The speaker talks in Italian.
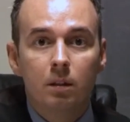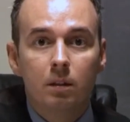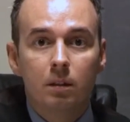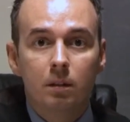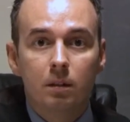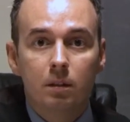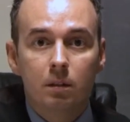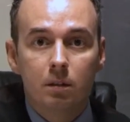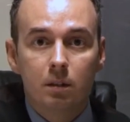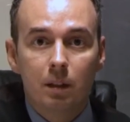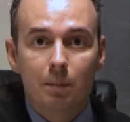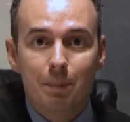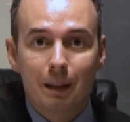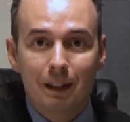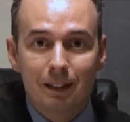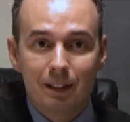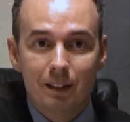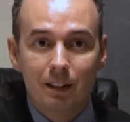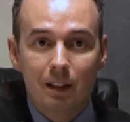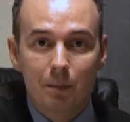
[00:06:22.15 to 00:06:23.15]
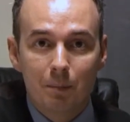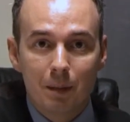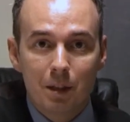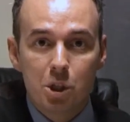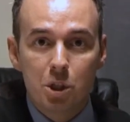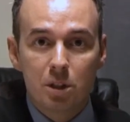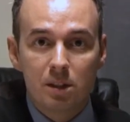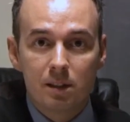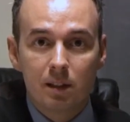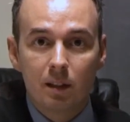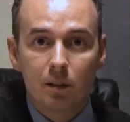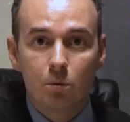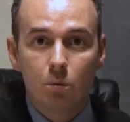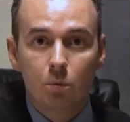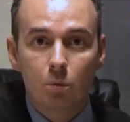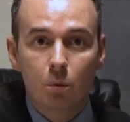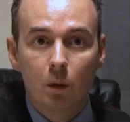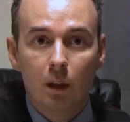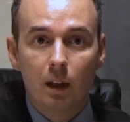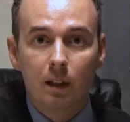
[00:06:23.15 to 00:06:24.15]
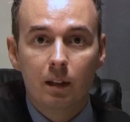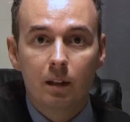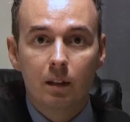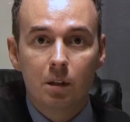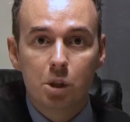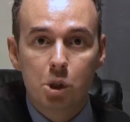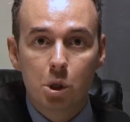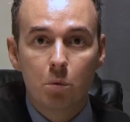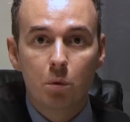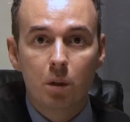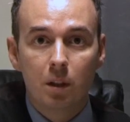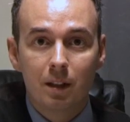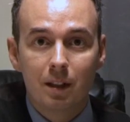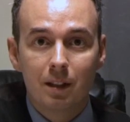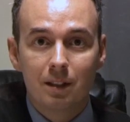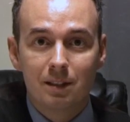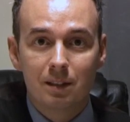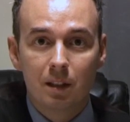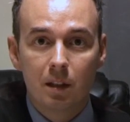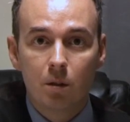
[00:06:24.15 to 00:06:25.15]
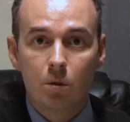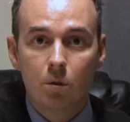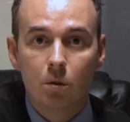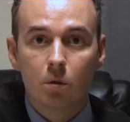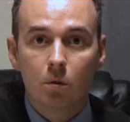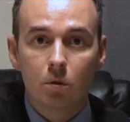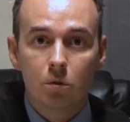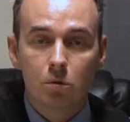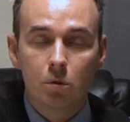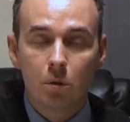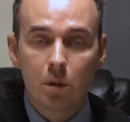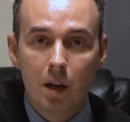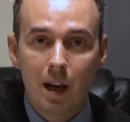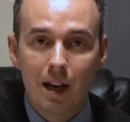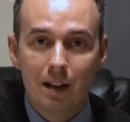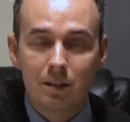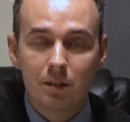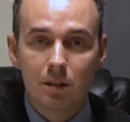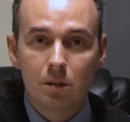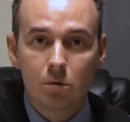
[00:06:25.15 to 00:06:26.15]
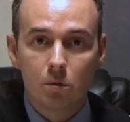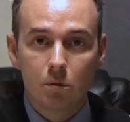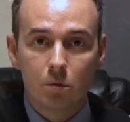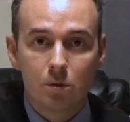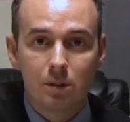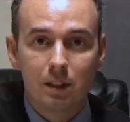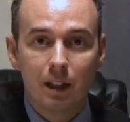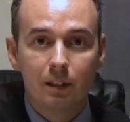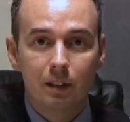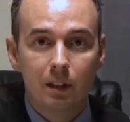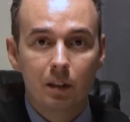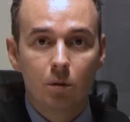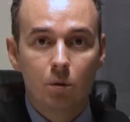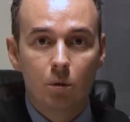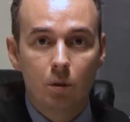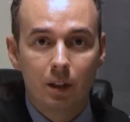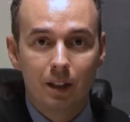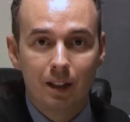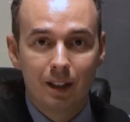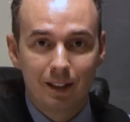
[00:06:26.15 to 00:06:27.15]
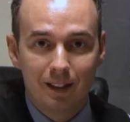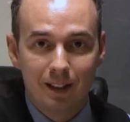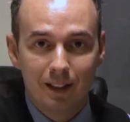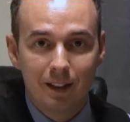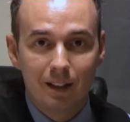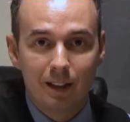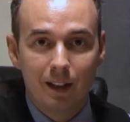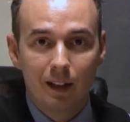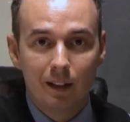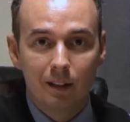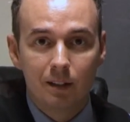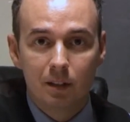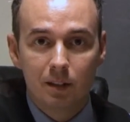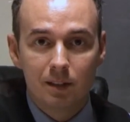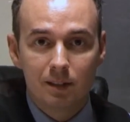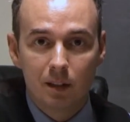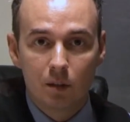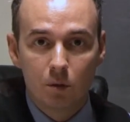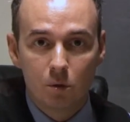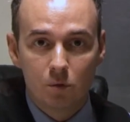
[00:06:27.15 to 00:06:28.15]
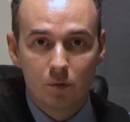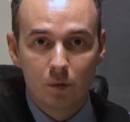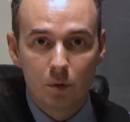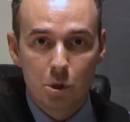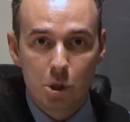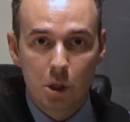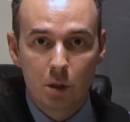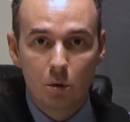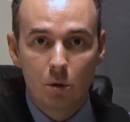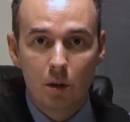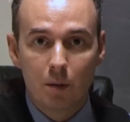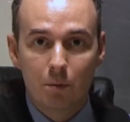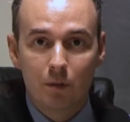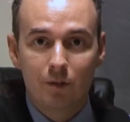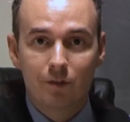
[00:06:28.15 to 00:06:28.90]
eh, da parte della magistratura, c'è un'inchiesta in corso, i NAS sono stati incaricati e stanno svolgendo gli